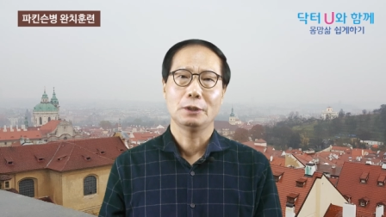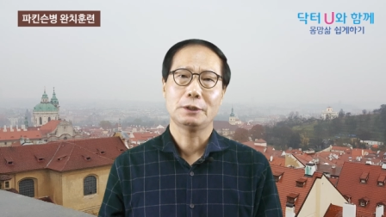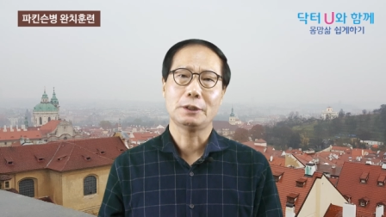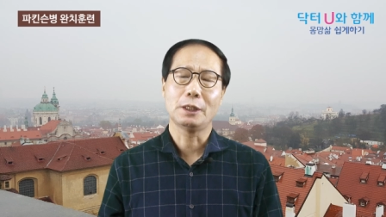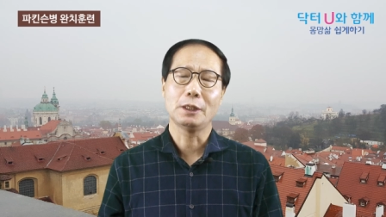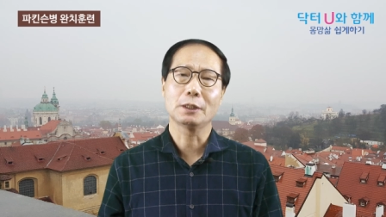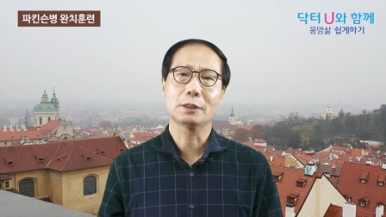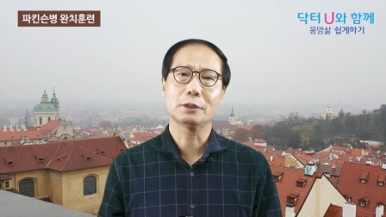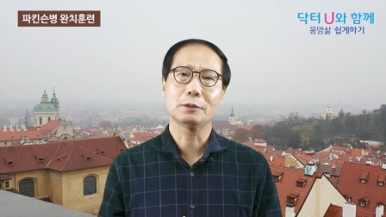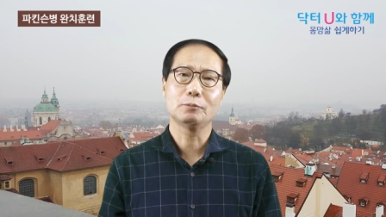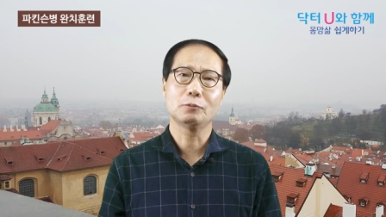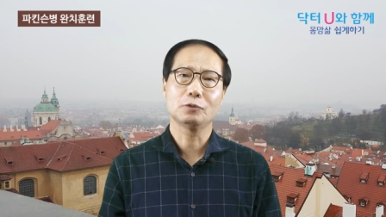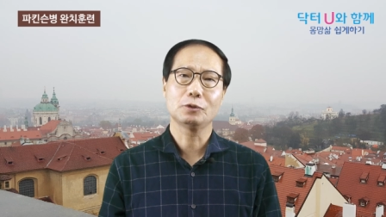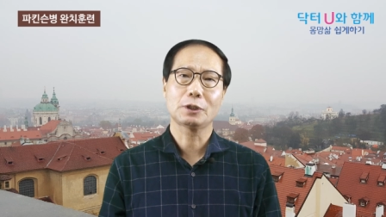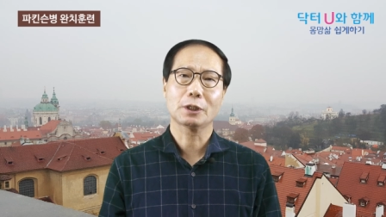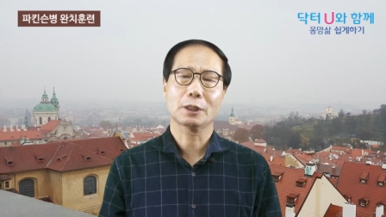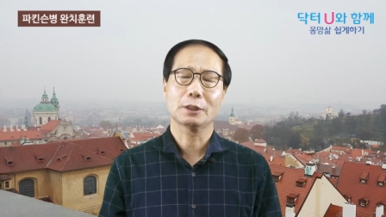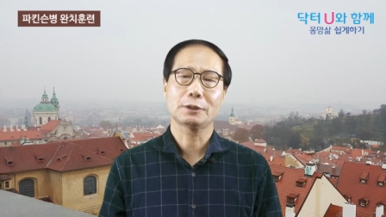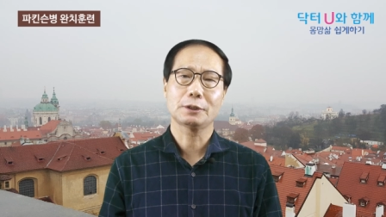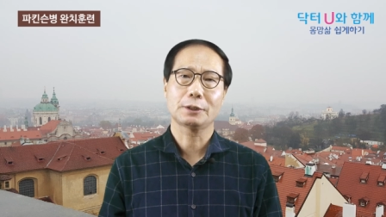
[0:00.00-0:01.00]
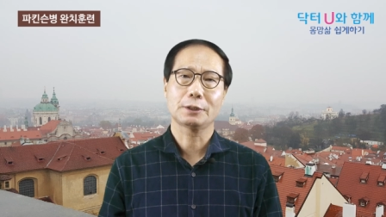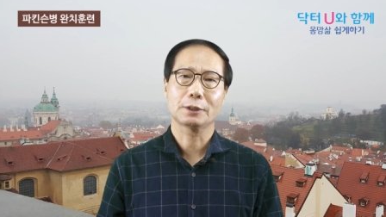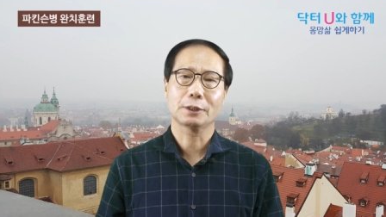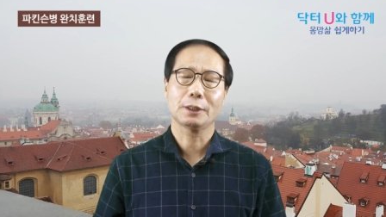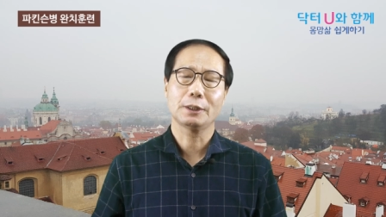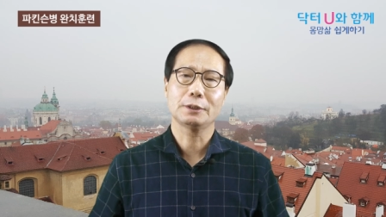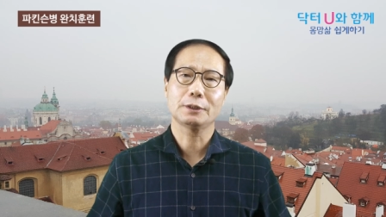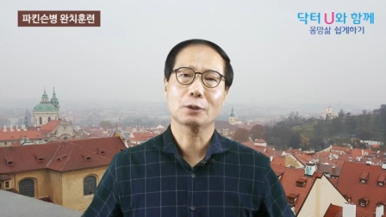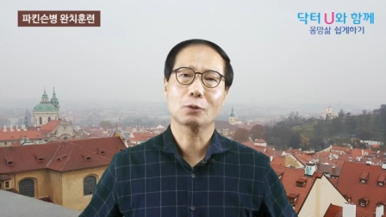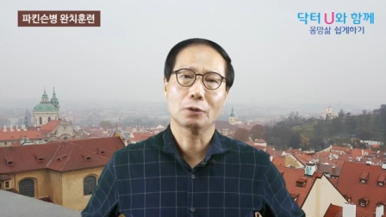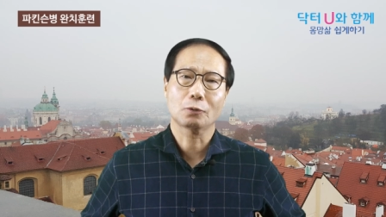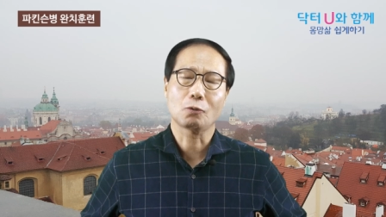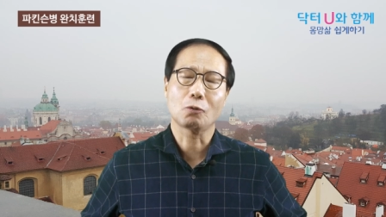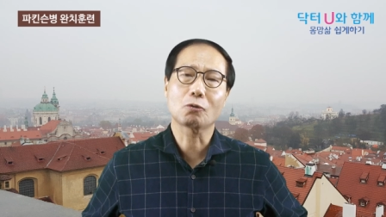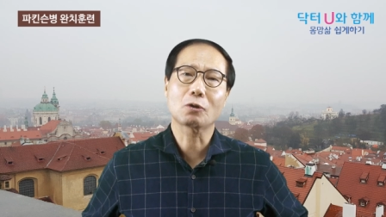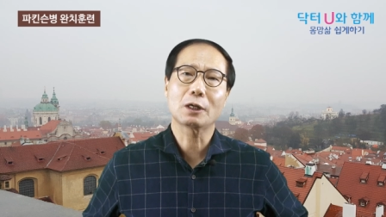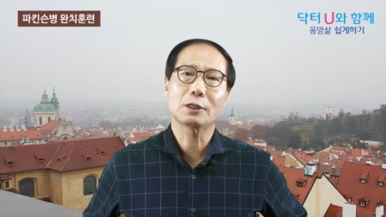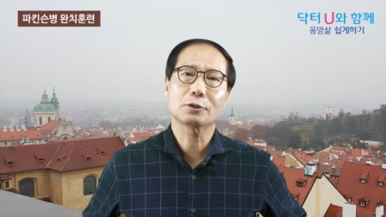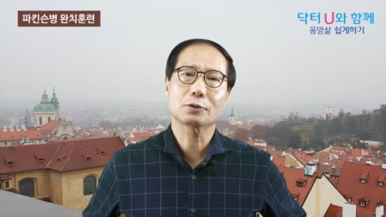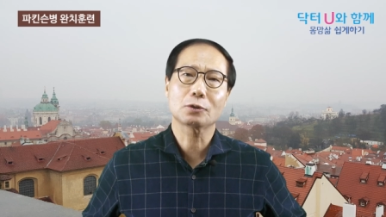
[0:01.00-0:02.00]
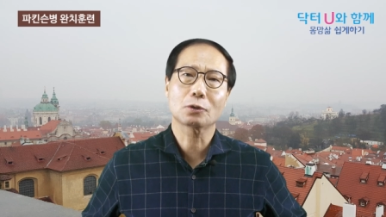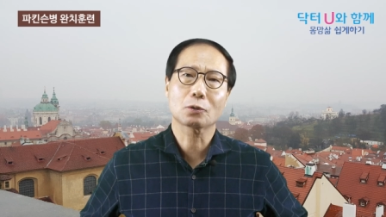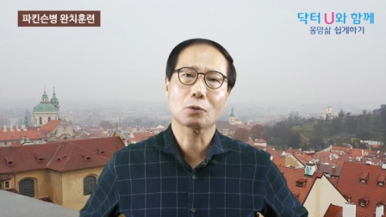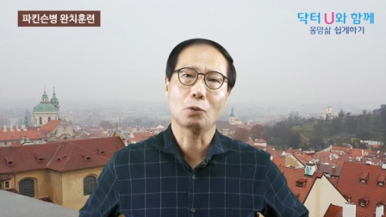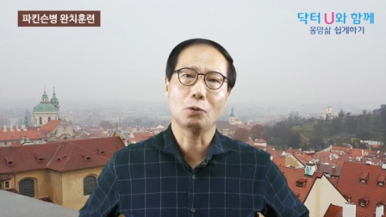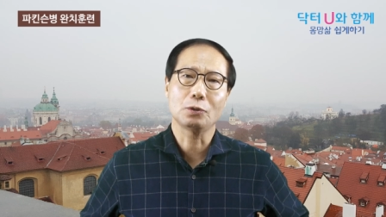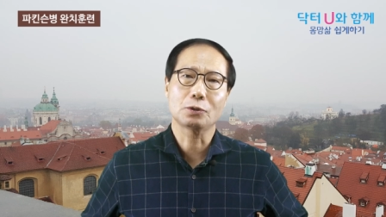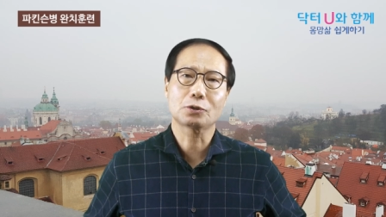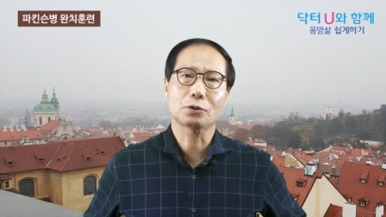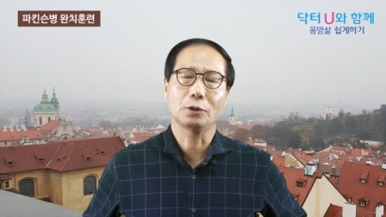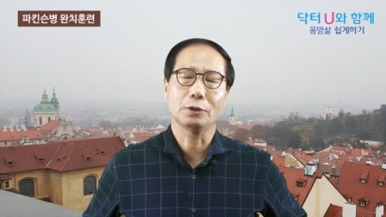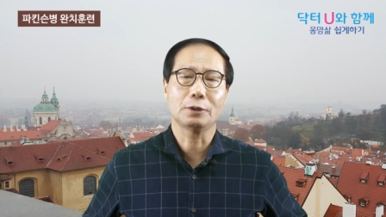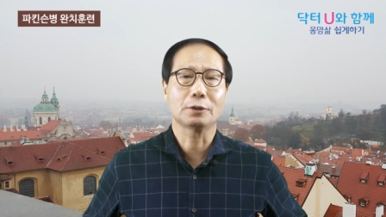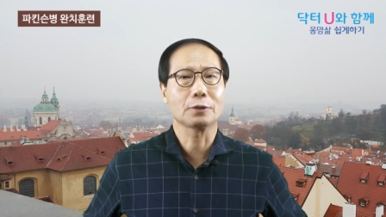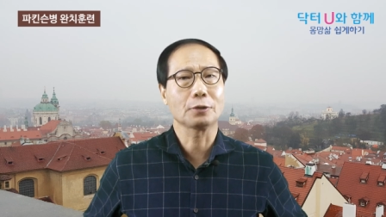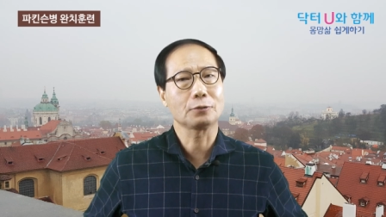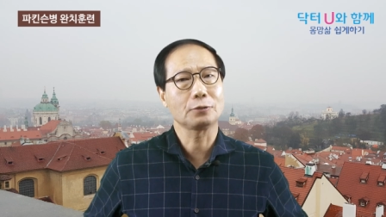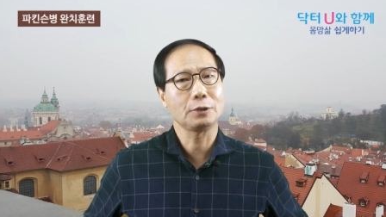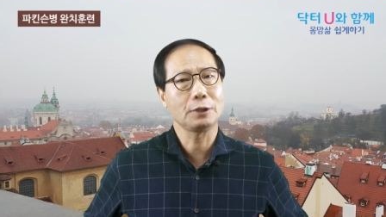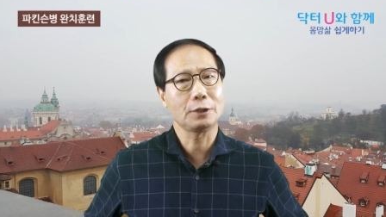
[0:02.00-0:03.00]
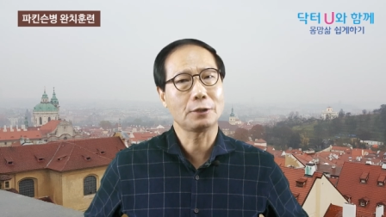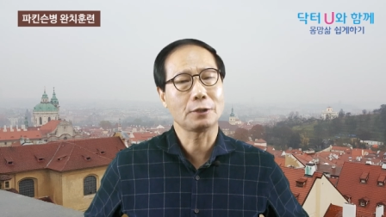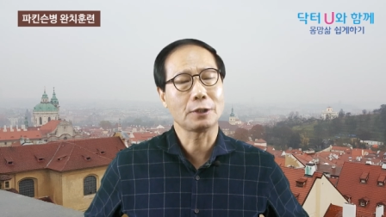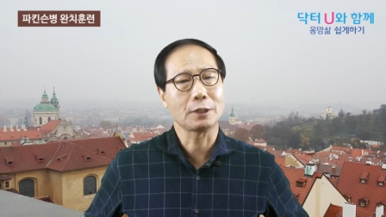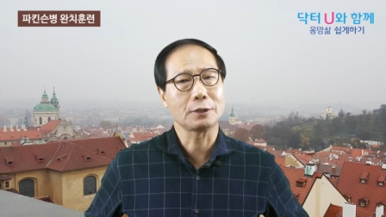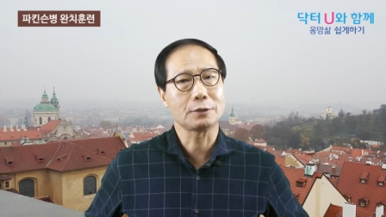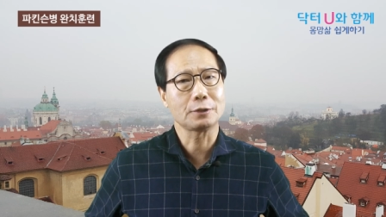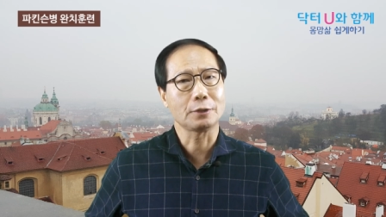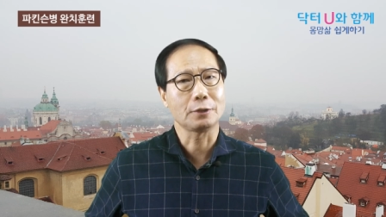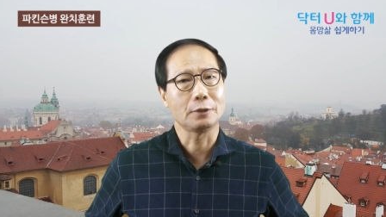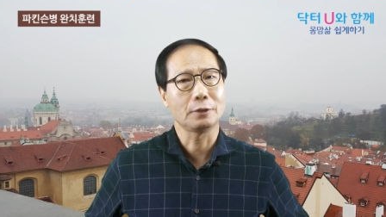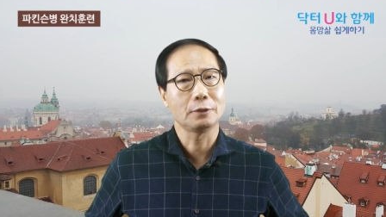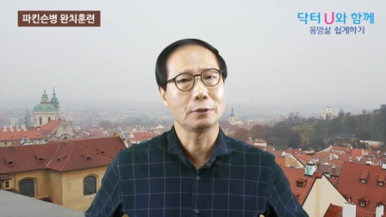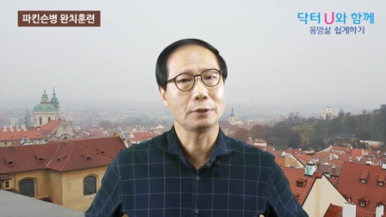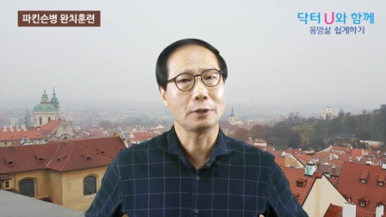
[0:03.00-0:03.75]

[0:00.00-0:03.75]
제일 큰 문제가 되는 게 이제 고관절 골절 이런 것들이 일어나죠.